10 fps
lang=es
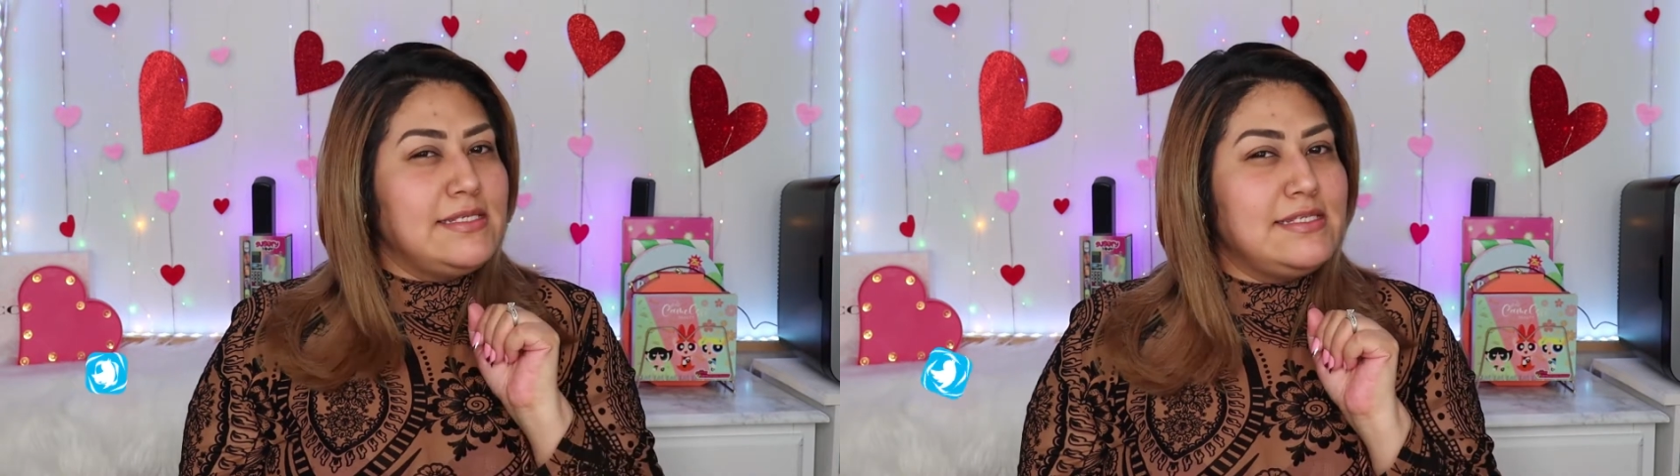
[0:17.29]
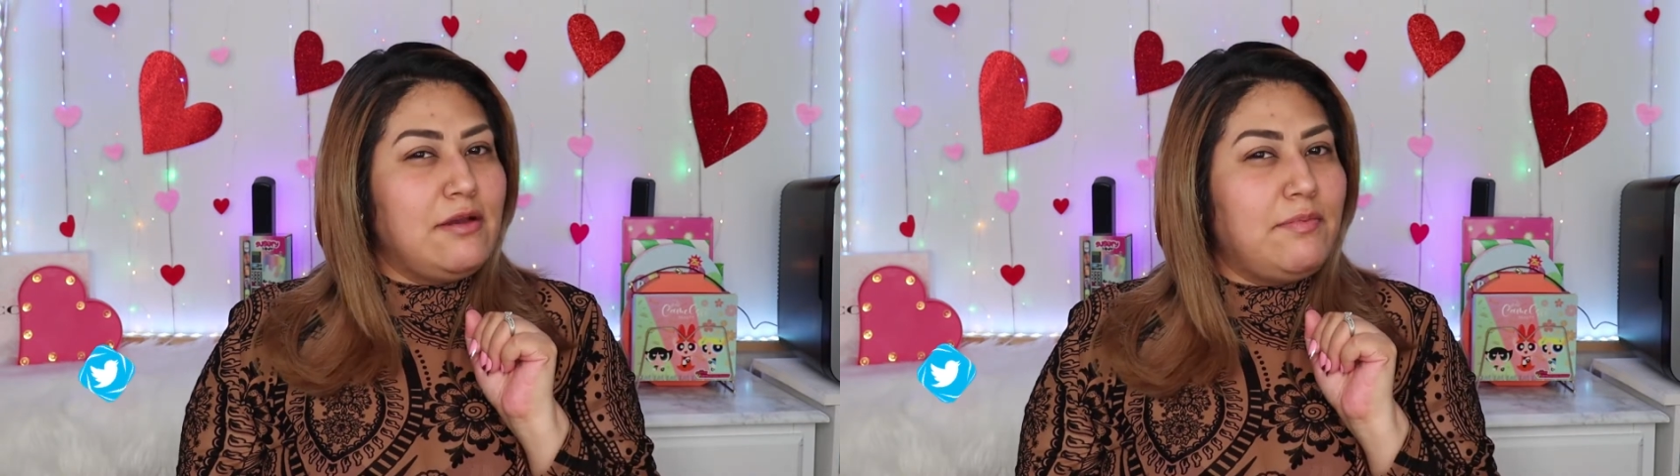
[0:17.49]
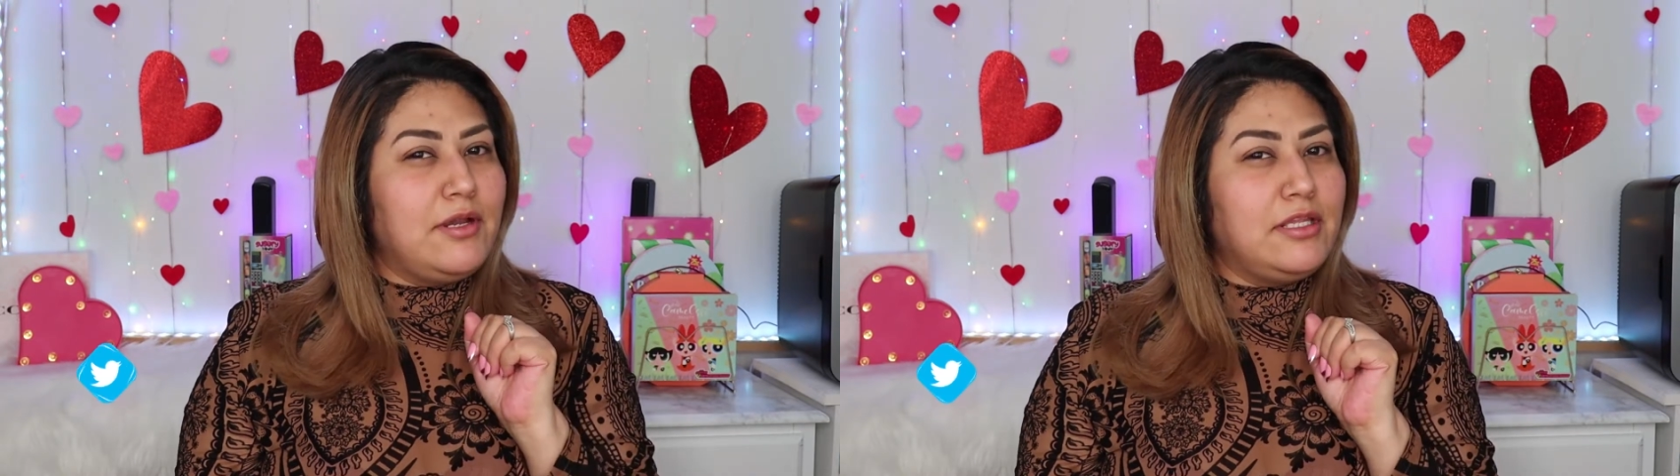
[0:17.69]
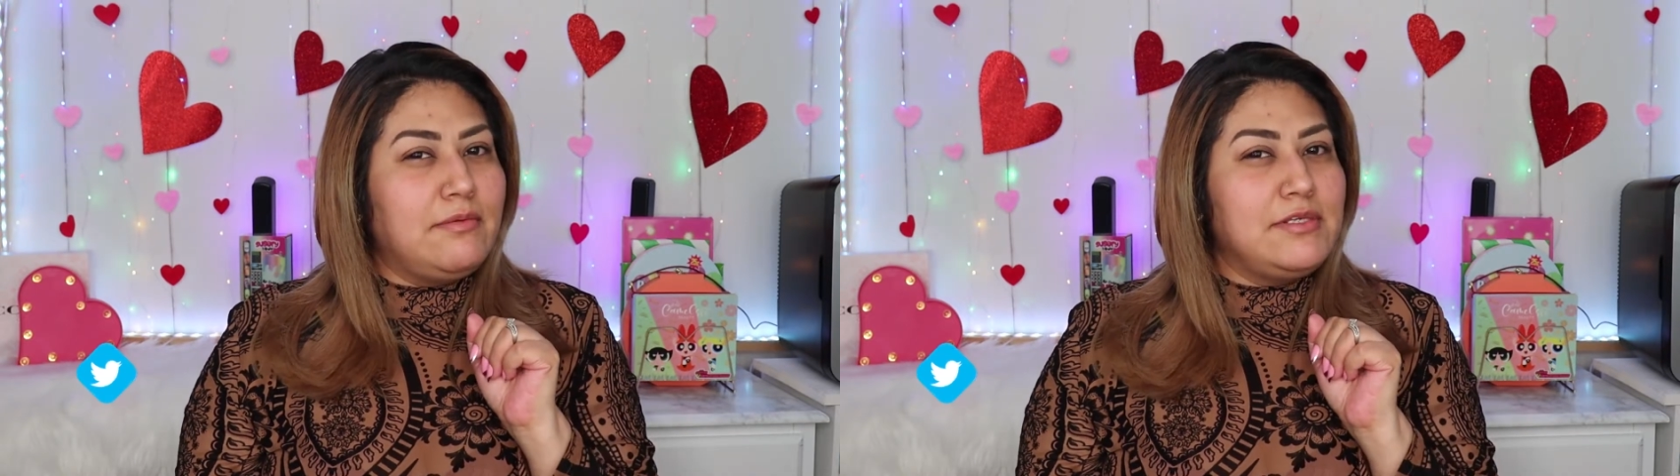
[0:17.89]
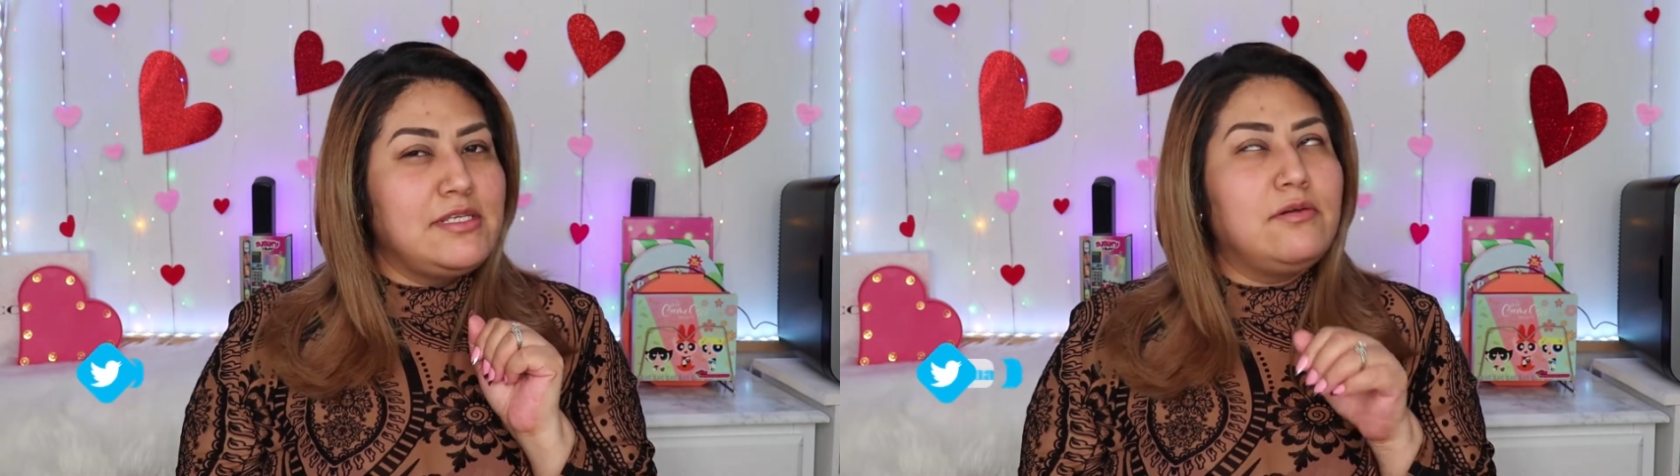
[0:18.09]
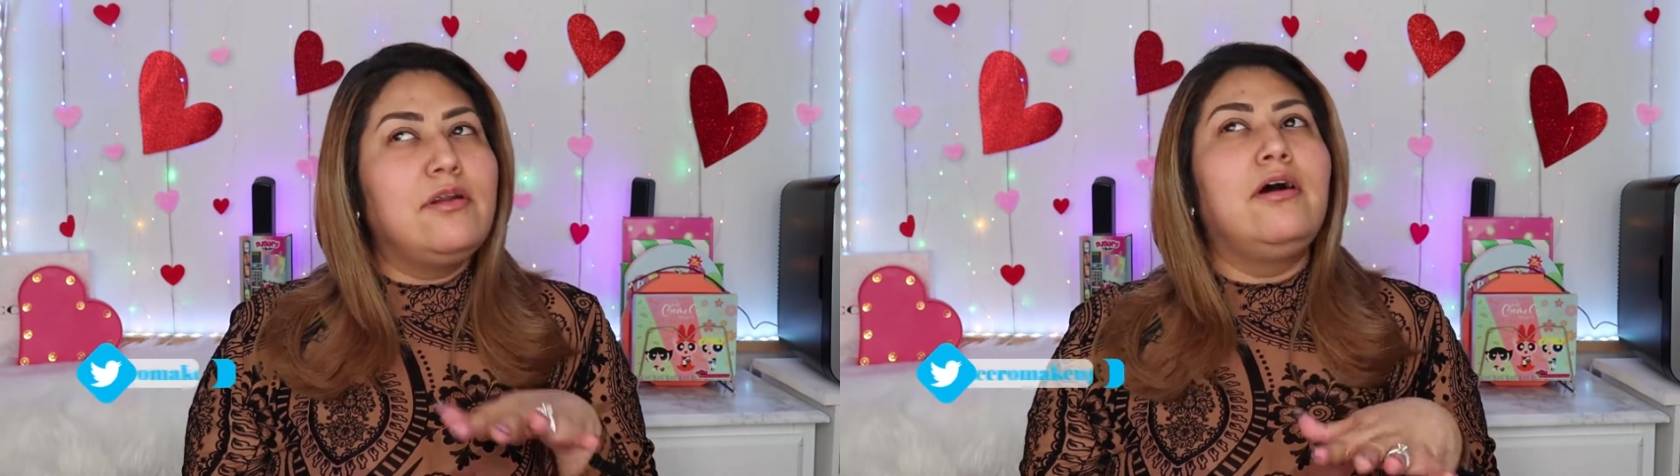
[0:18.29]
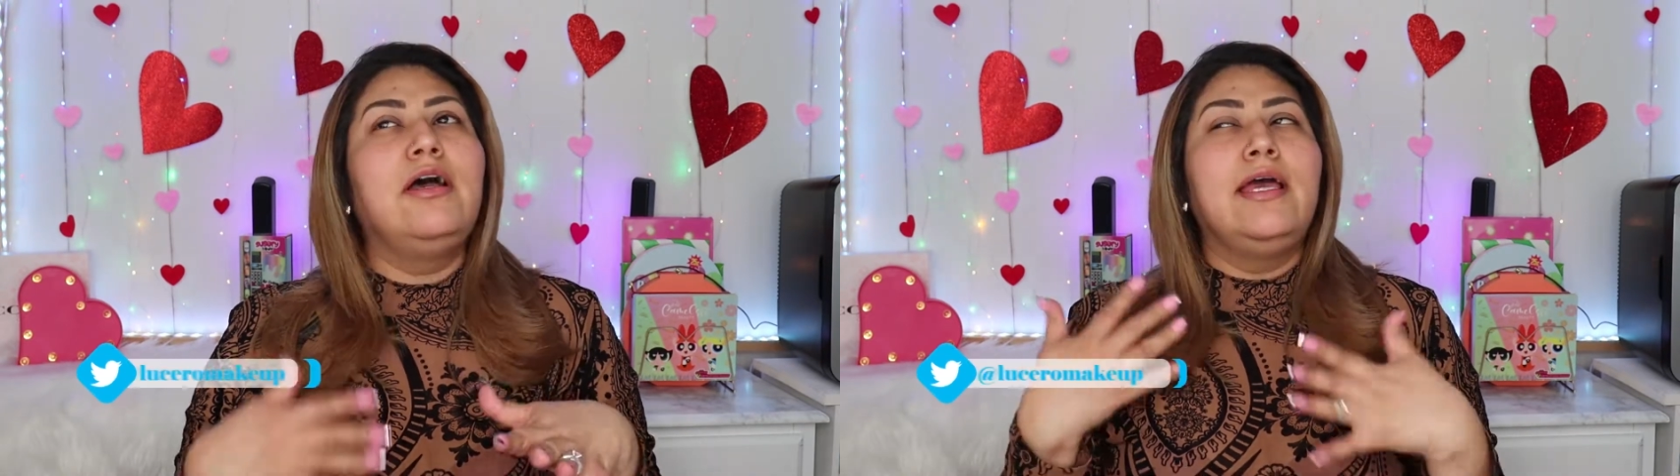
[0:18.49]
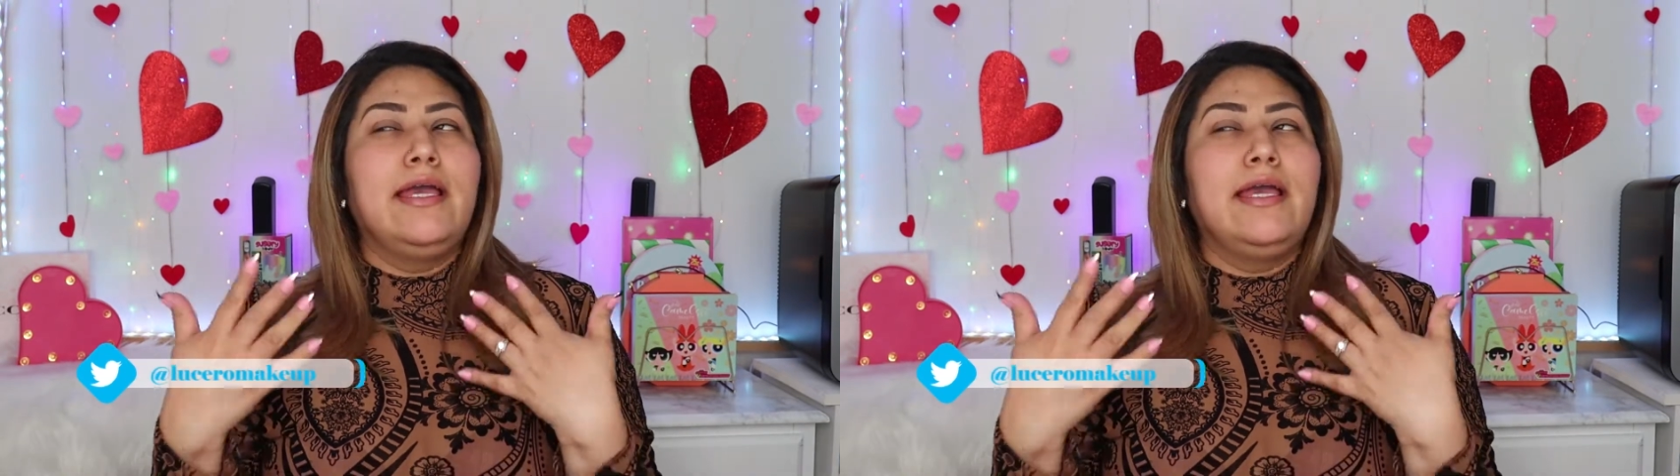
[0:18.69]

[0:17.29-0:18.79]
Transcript: así sea un poquito más seguro